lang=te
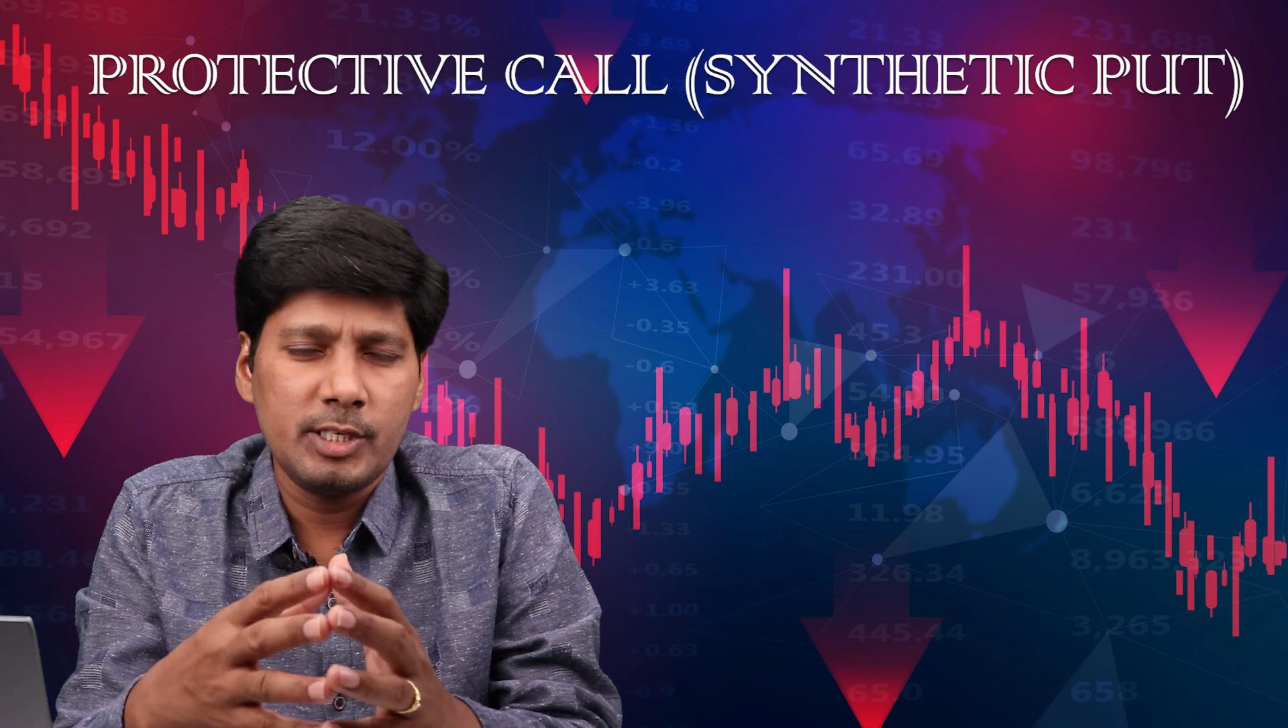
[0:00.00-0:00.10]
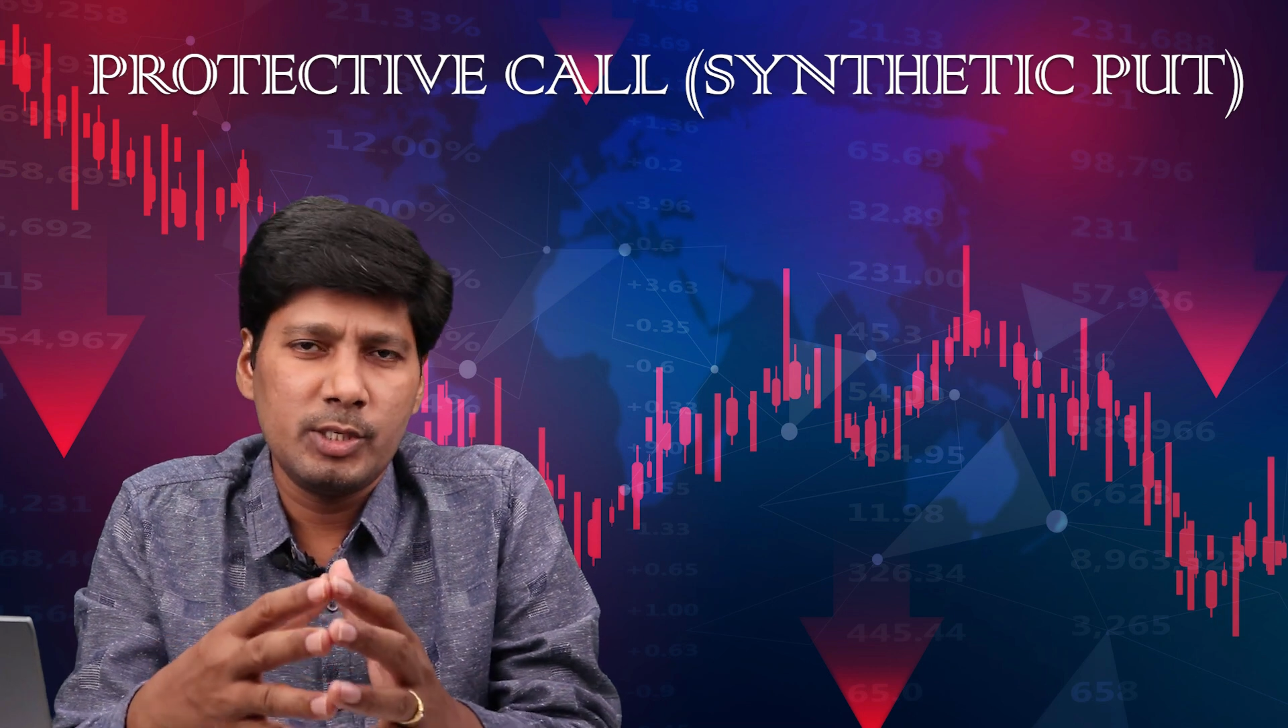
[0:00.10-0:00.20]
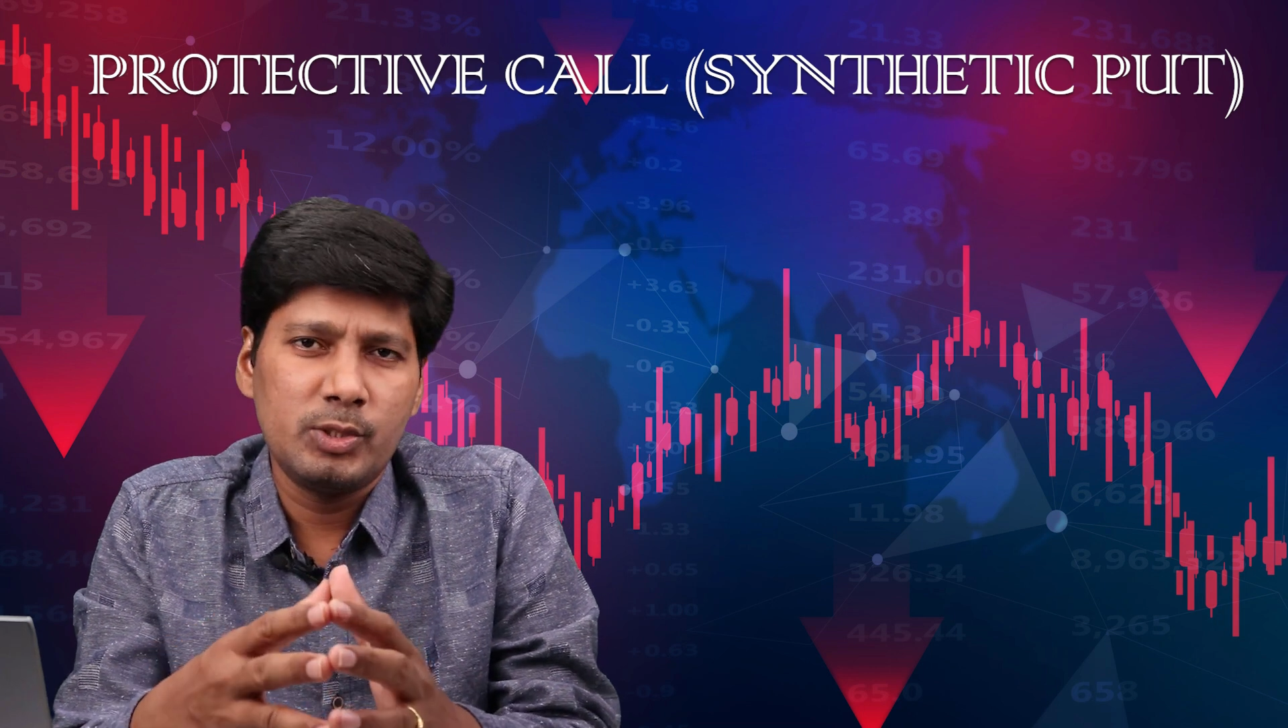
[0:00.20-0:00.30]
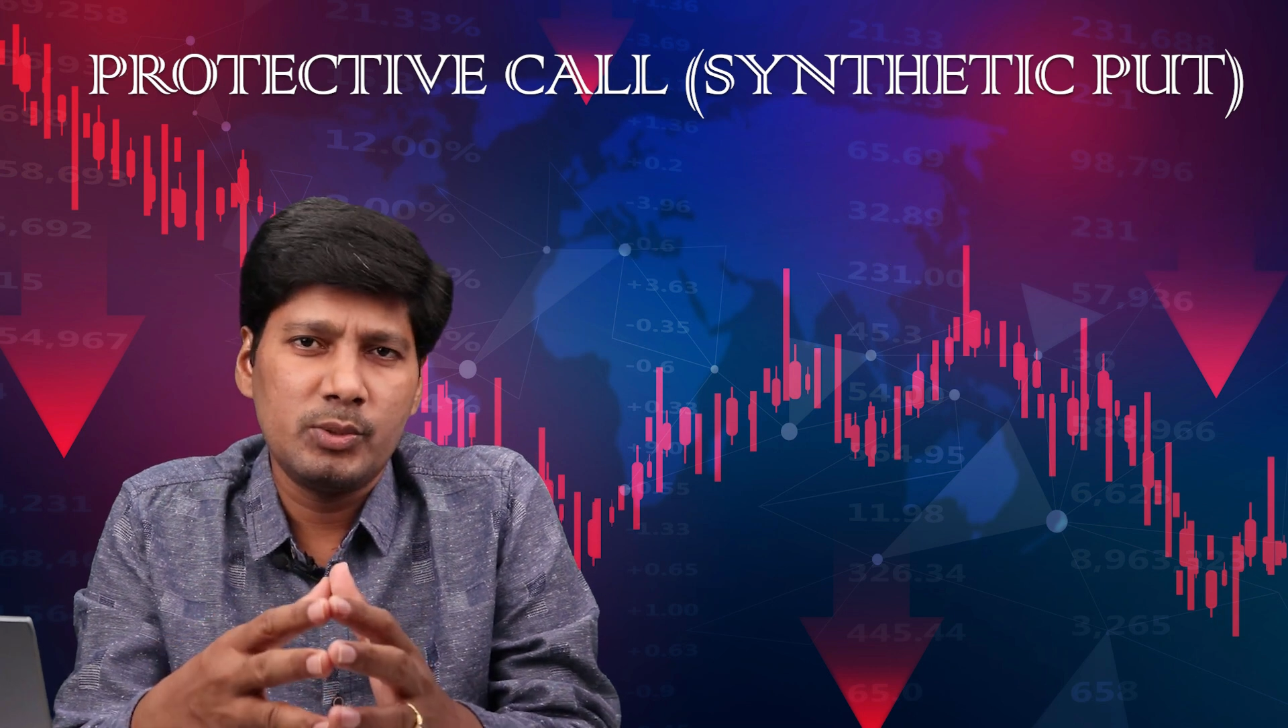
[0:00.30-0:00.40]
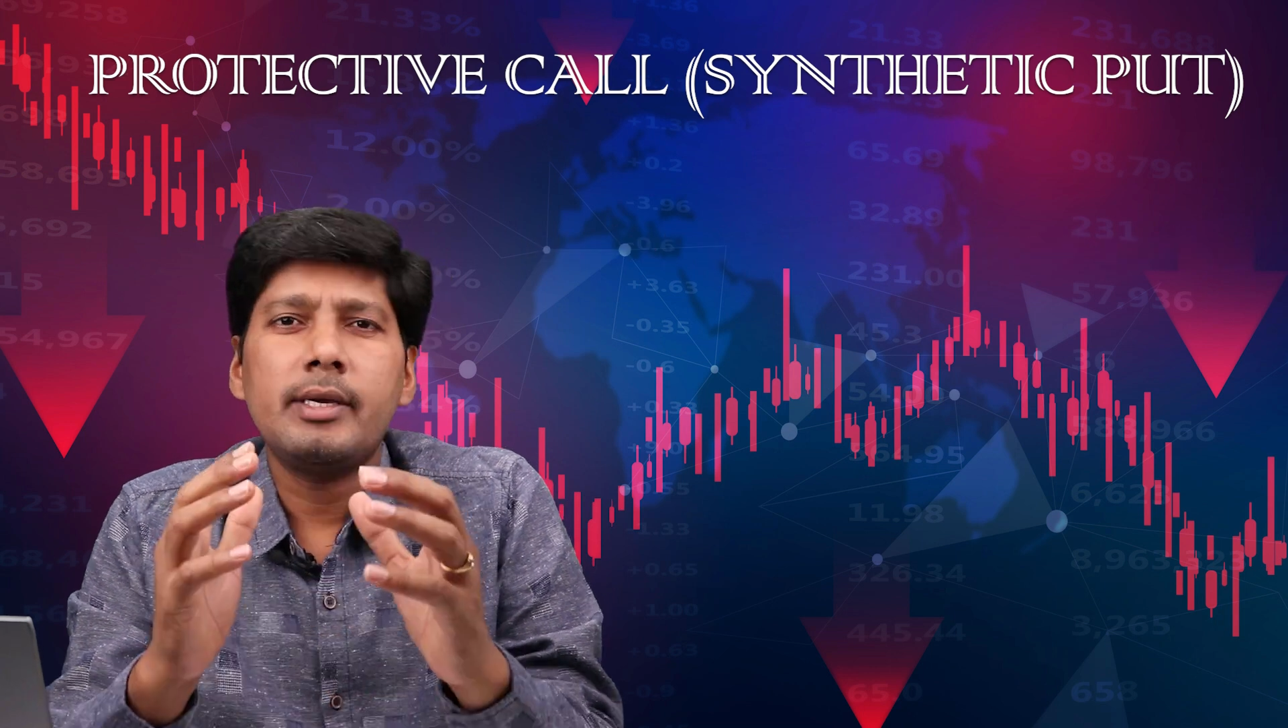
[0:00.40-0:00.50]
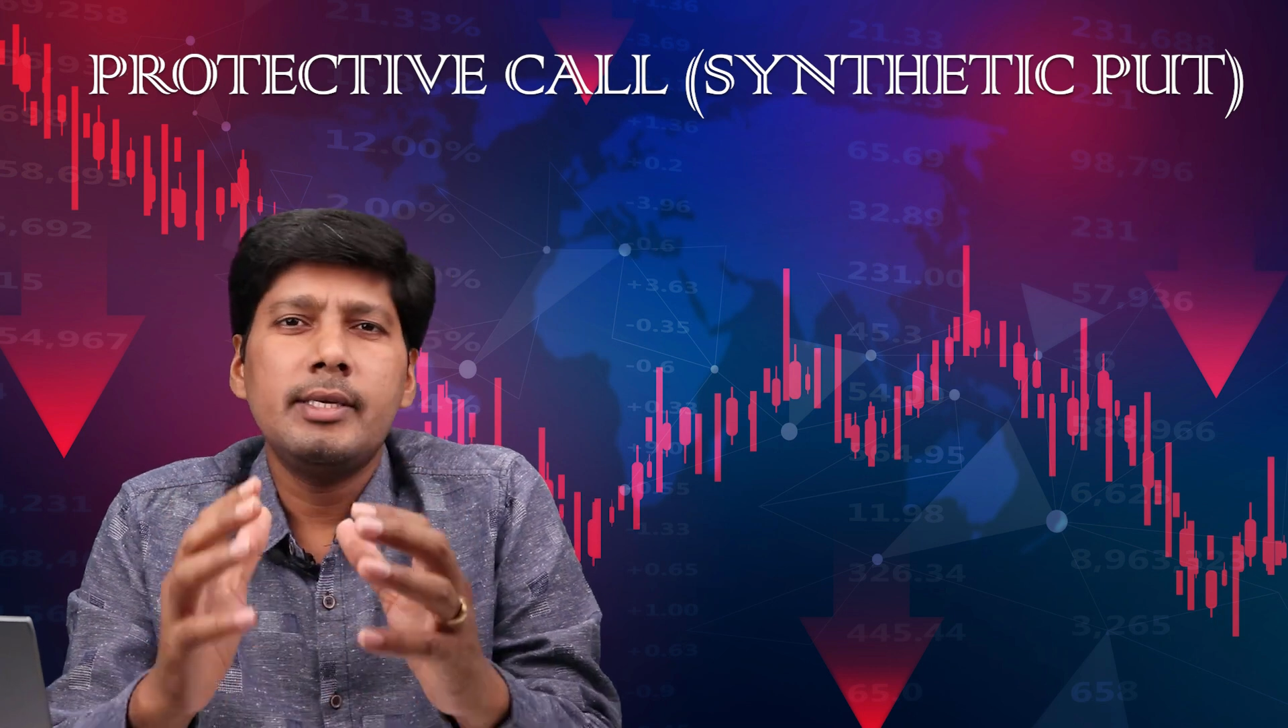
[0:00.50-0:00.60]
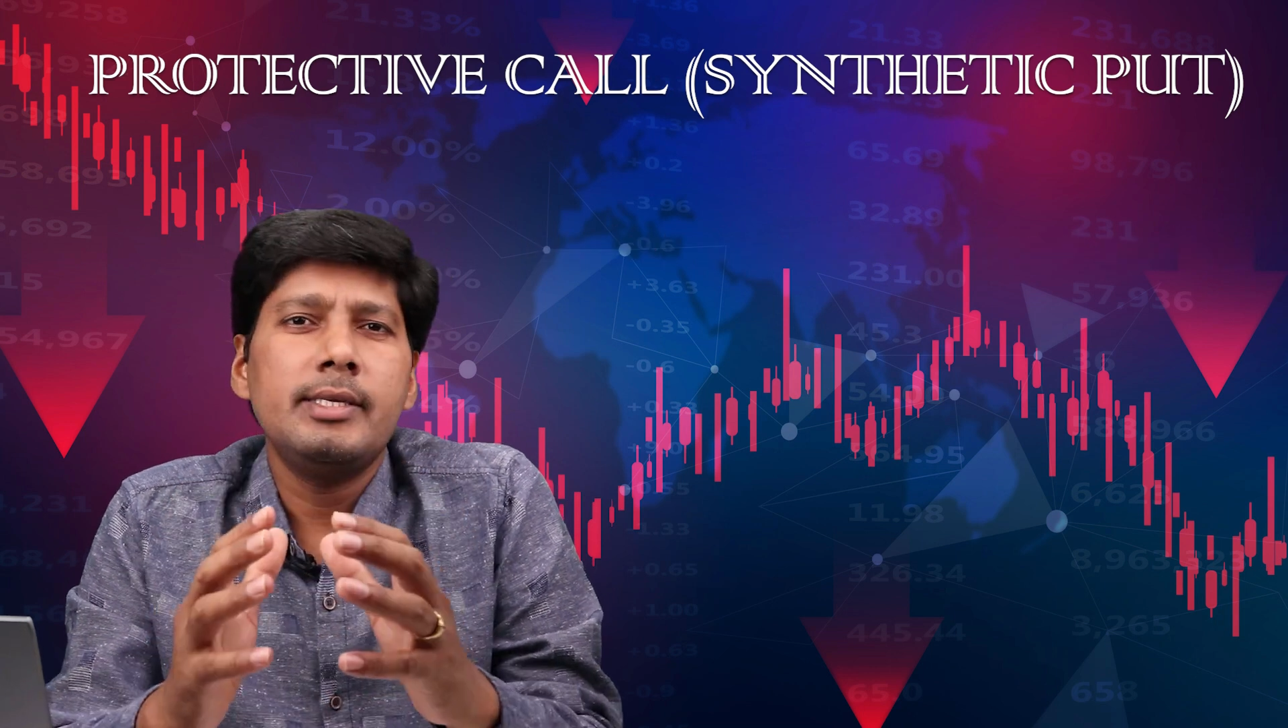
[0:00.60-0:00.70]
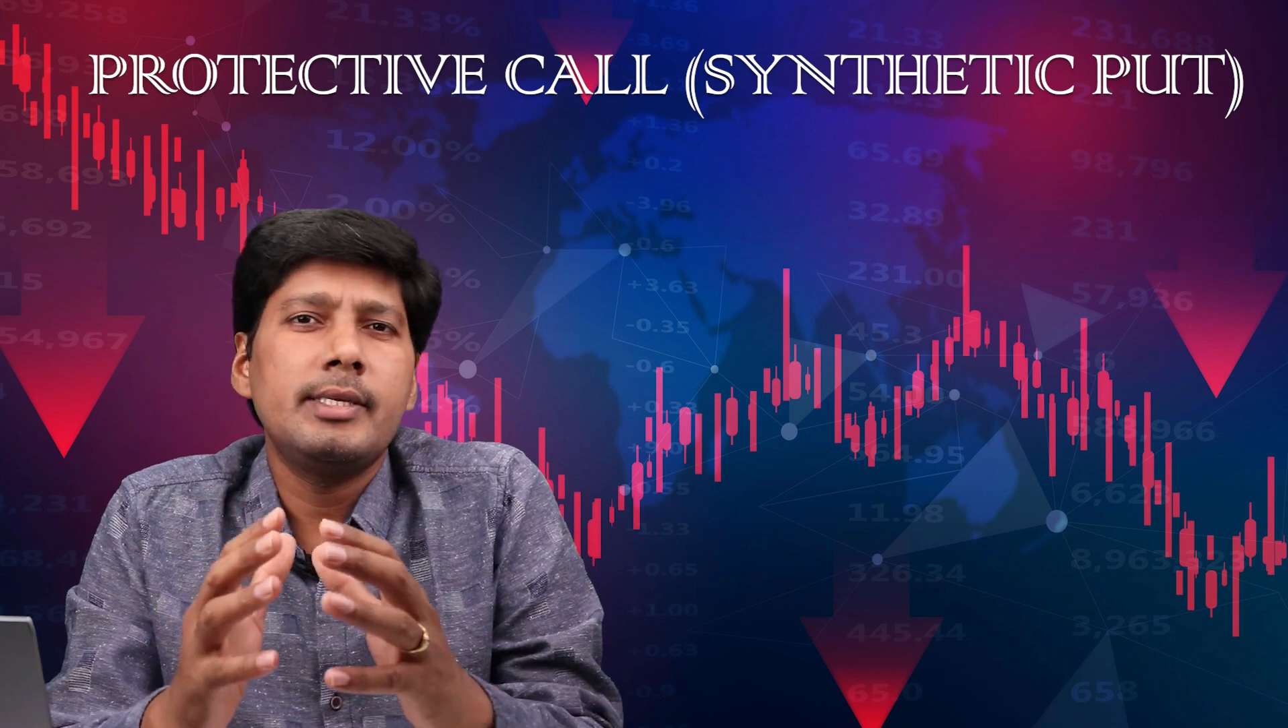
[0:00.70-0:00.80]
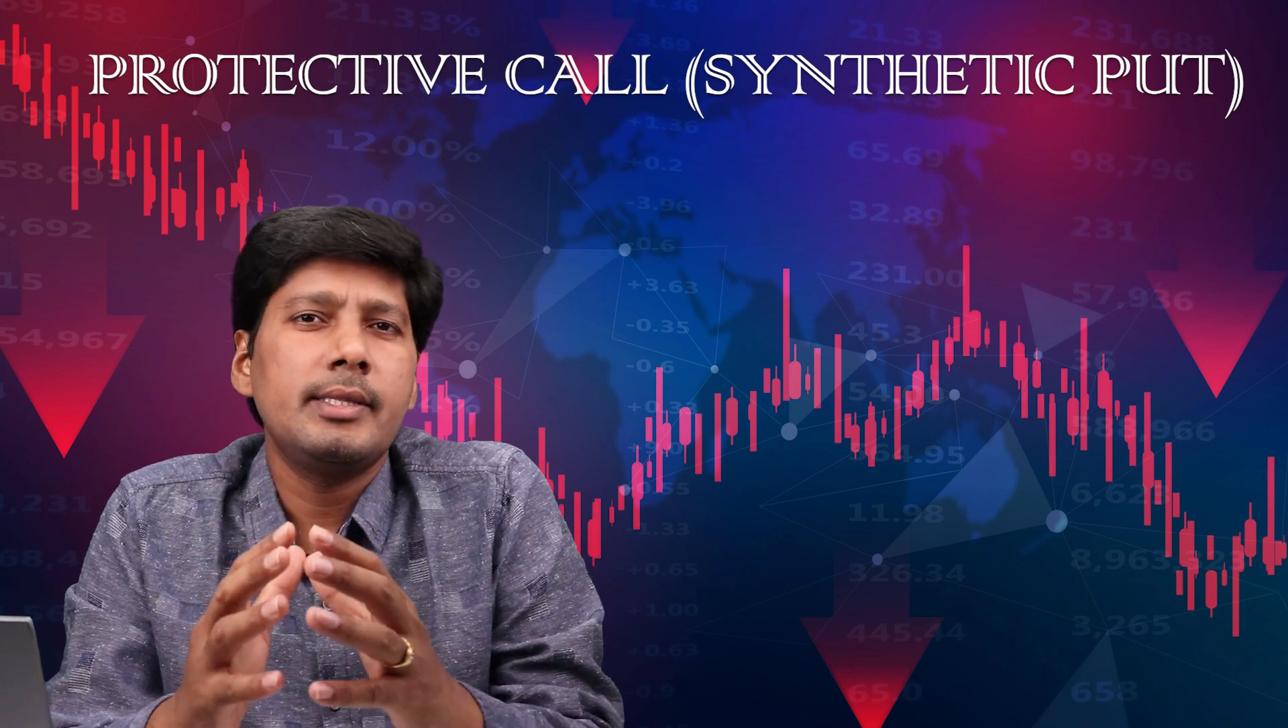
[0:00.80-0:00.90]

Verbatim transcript: చేయొచ్చు ఇంకా ఈ